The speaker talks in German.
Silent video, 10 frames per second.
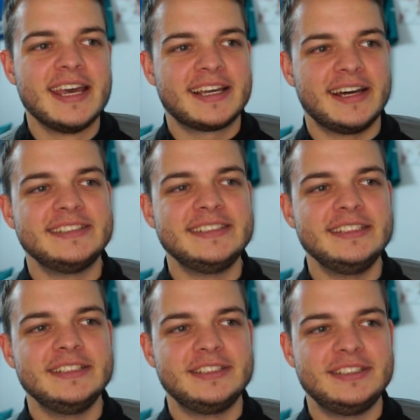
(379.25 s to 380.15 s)
kann
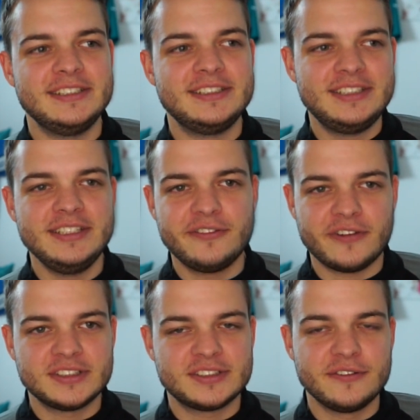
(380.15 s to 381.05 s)
die, die
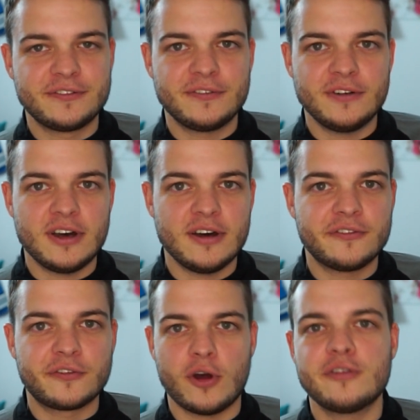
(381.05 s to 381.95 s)
Defensive äh,
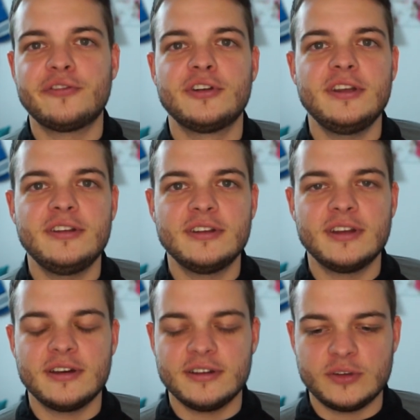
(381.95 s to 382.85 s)
Front von den äh,
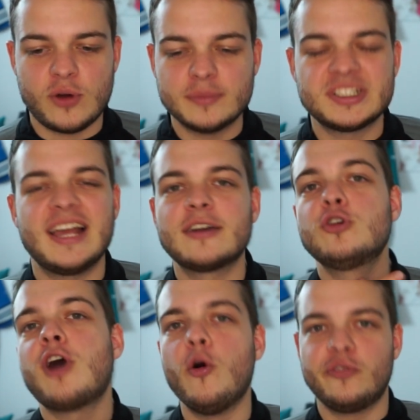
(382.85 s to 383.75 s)
Rams lange
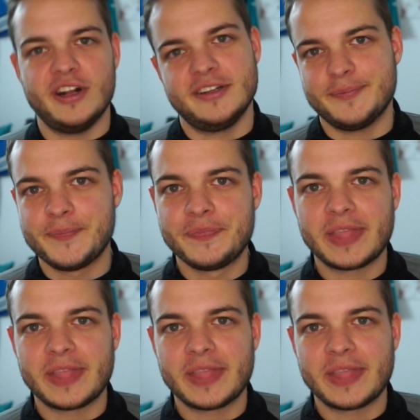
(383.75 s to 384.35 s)
genug aufhalten?